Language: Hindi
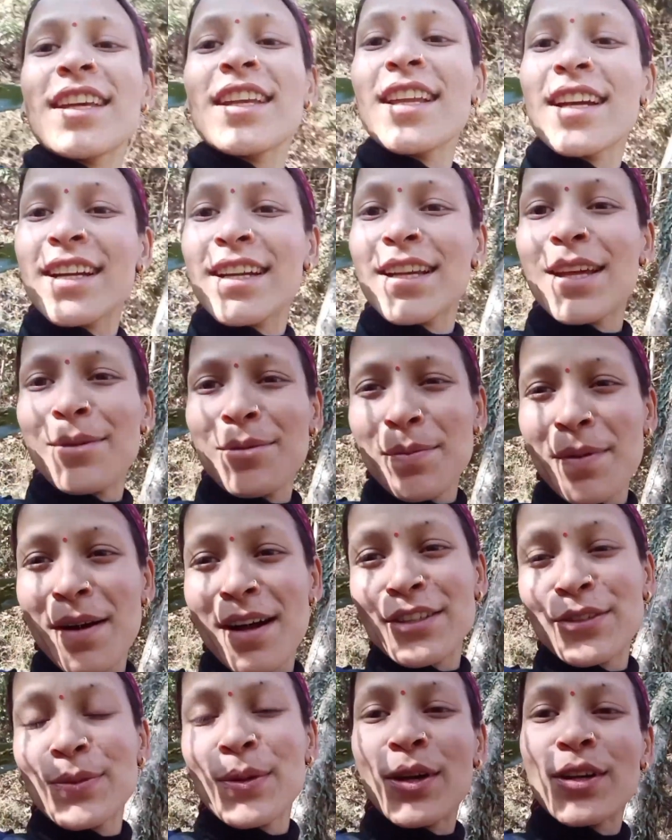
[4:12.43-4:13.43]
है लकड़ियाँ भी
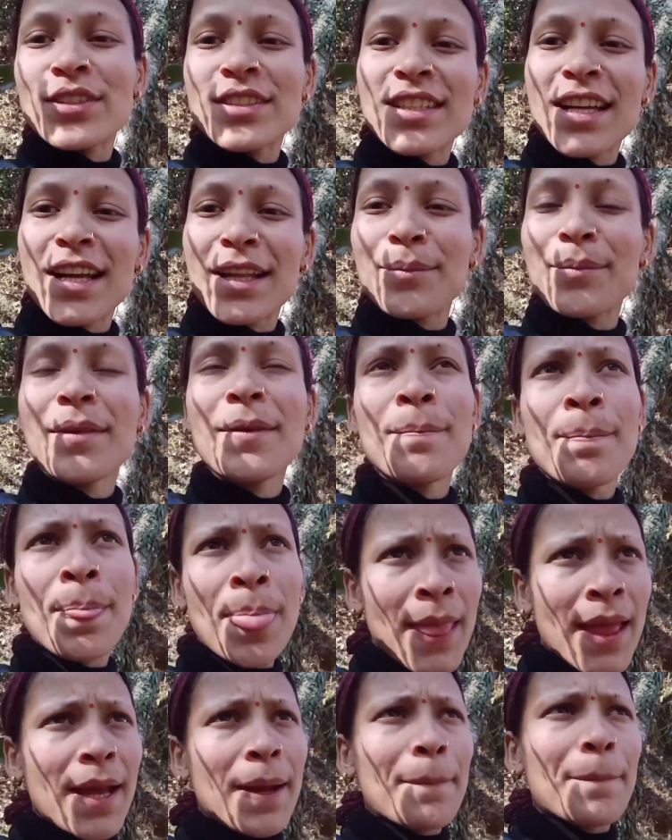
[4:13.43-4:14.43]
बांस भी और साथ में
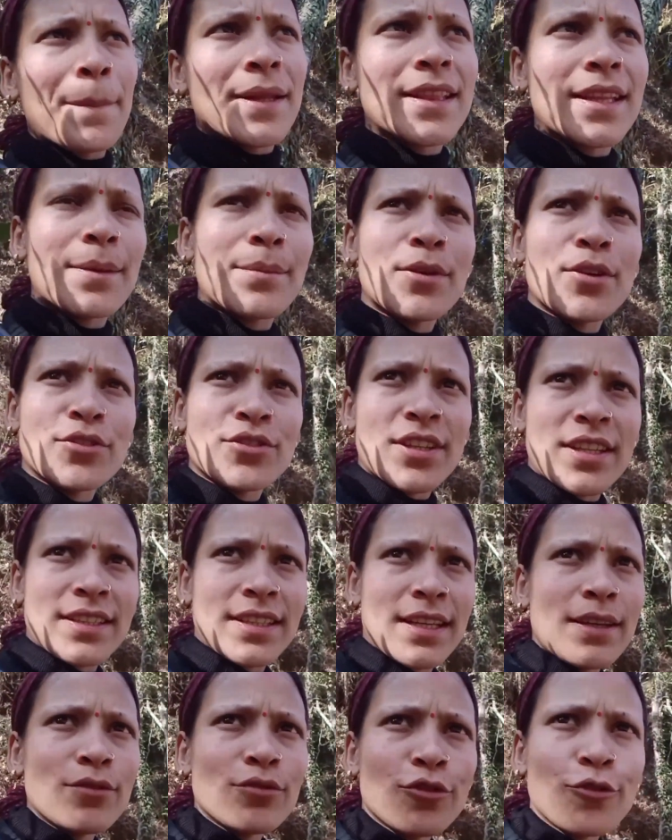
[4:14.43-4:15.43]
पत्ते भी हो
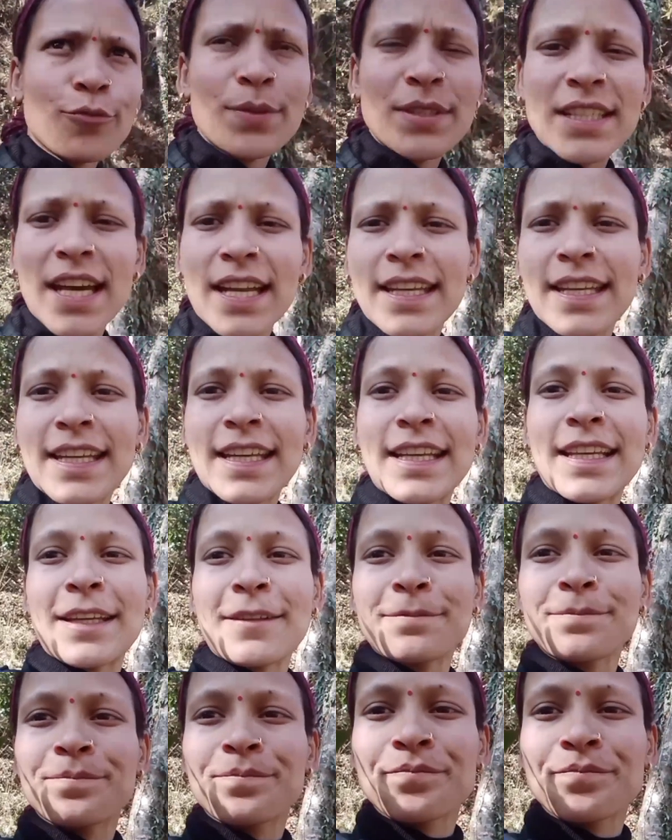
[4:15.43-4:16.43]
जाते हैं उनको बिछाने के लिए